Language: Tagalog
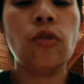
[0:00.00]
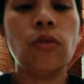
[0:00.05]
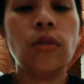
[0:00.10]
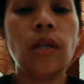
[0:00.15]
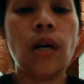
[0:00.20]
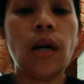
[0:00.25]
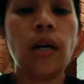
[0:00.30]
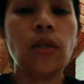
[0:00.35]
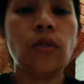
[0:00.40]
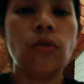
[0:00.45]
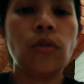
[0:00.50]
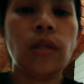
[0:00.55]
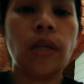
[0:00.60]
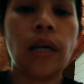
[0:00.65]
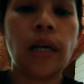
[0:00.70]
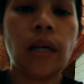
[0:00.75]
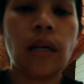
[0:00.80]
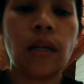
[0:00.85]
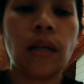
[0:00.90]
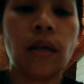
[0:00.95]
jud na jud
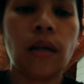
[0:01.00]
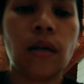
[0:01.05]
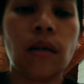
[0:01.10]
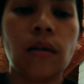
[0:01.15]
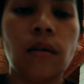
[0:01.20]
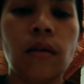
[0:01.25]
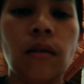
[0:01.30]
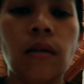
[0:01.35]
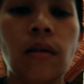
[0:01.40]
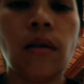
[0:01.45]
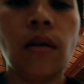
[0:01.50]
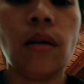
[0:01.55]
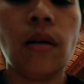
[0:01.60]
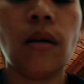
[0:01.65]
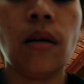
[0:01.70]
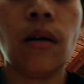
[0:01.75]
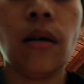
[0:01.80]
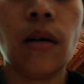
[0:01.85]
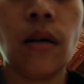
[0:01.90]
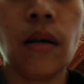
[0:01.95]
kay kanang
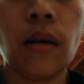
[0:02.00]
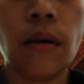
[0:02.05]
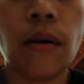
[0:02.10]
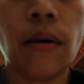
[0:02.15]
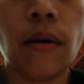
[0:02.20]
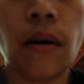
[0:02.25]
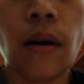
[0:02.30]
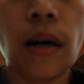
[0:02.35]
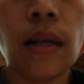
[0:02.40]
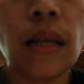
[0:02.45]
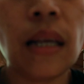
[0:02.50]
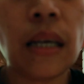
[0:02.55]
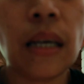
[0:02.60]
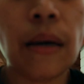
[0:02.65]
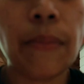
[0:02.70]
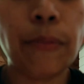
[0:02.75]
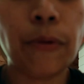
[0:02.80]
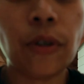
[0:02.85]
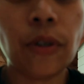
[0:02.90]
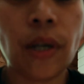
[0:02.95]

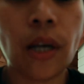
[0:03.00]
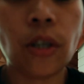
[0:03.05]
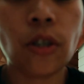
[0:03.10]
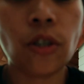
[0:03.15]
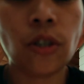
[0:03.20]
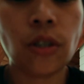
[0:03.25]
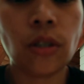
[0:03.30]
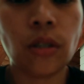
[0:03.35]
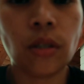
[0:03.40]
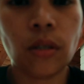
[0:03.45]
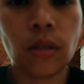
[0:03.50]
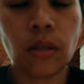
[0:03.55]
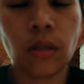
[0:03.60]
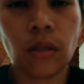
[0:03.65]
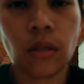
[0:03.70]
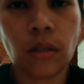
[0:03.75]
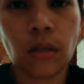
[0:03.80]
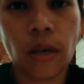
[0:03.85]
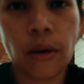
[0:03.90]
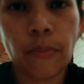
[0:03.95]
nalagay protection
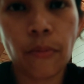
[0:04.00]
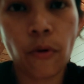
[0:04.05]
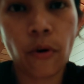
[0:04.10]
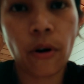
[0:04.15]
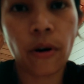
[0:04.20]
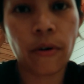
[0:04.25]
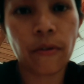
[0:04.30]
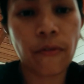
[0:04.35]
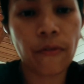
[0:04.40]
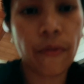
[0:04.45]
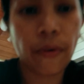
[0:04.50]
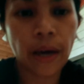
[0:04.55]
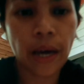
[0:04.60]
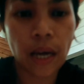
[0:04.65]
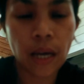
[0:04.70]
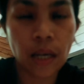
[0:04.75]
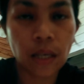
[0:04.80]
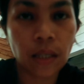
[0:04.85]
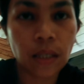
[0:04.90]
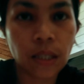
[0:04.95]
sa imong
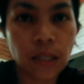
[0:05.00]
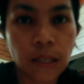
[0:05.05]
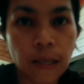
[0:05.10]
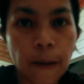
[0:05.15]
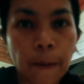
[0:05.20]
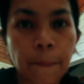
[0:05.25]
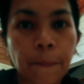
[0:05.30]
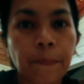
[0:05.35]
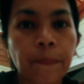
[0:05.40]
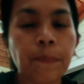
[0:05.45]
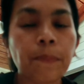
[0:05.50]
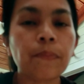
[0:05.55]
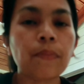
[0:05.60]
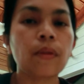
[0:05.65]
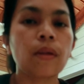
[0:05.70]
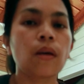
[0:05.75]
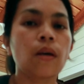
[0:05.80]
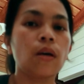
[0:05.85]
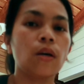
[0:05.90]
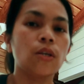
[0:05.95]
face.
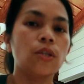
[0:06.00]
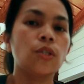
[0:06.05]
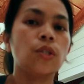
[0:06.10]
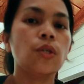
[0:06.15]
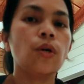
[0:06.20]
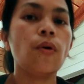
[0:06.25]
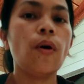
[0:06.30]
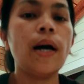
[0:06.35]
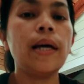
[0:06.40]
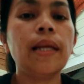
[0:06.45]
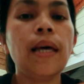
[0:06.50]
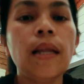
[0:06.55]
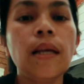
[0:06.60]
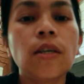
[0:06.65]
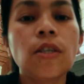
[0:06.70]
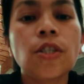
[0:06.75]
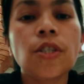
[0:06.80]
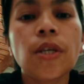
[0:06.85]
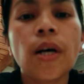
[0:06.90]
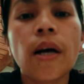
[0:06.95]
So ana
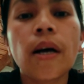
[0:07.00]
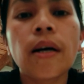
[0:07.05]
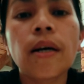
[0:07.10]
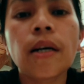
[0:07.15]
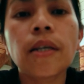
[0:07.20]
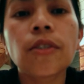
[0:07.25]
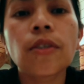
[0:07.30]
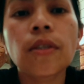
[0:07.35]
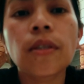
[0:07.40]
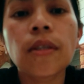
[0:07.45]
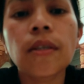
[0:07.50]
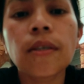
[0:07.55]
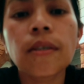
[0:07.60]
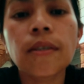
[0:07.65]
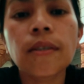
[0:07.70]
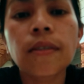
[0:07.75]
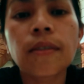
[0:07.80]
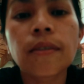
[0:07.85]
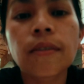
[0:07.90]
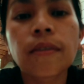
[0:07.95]
lang siya, kadut
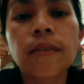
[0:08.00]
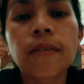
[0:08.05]
lang.